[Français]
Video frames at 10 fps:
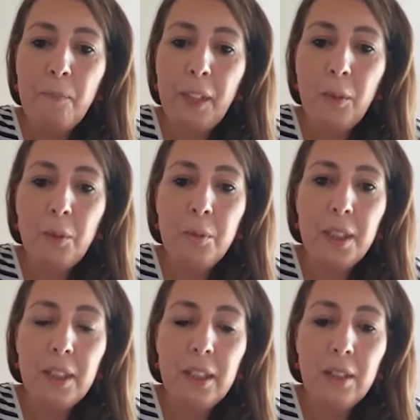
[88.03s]
Donc je me
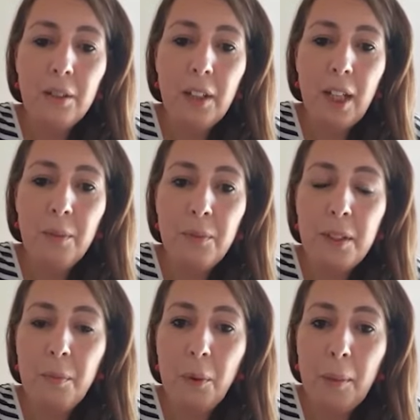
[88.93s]
suis dit,
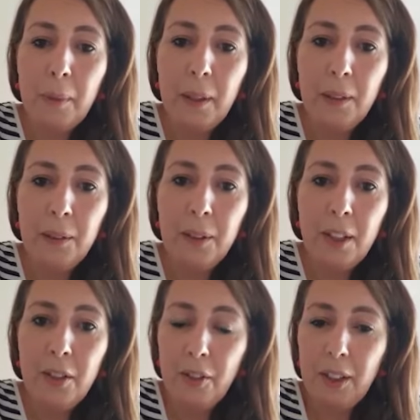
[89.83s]
allons-y, pourquoi pas,
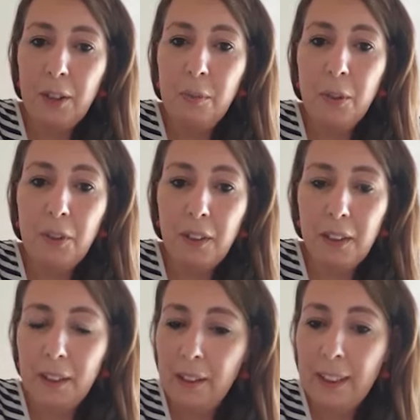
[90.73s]
santé
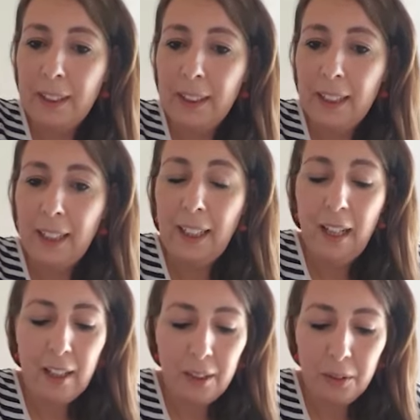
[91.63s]
communautaire. Et
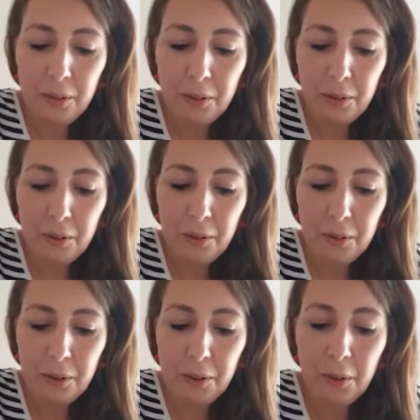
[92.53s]
là,
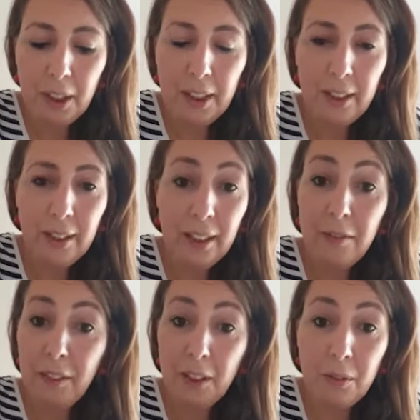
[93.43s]
quand je suis
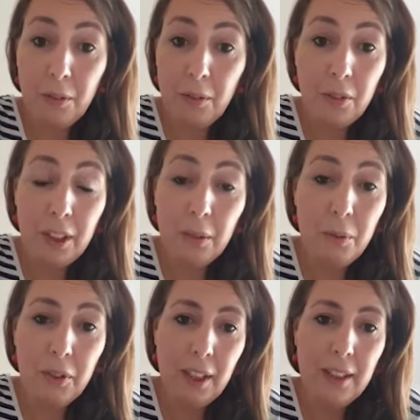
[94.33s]
arrivée en santé
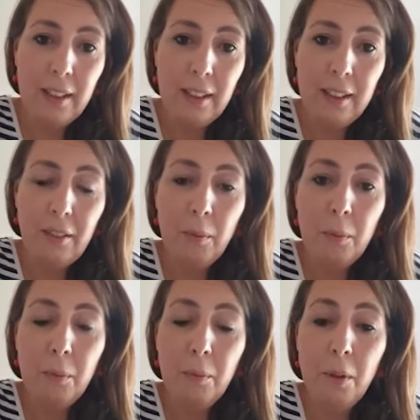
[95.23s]
communautaire, ça a été
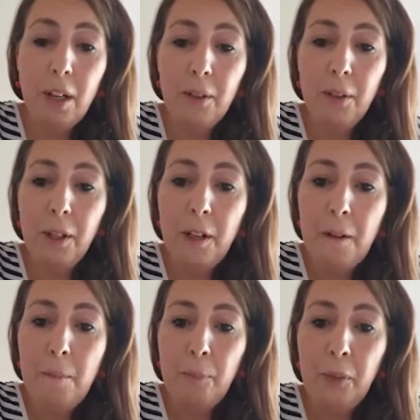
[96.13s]
vraiment pour moi
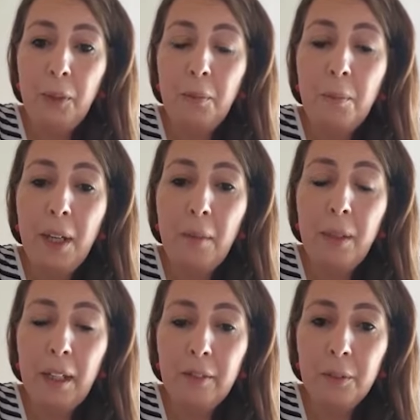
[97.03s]
une belle,
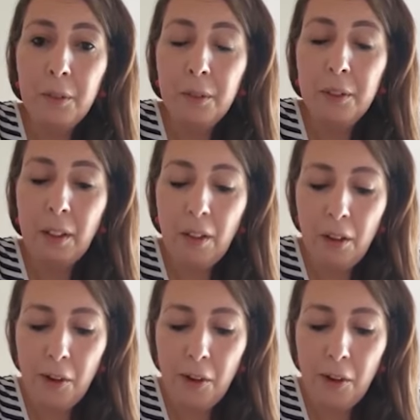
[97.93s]
belle aventure.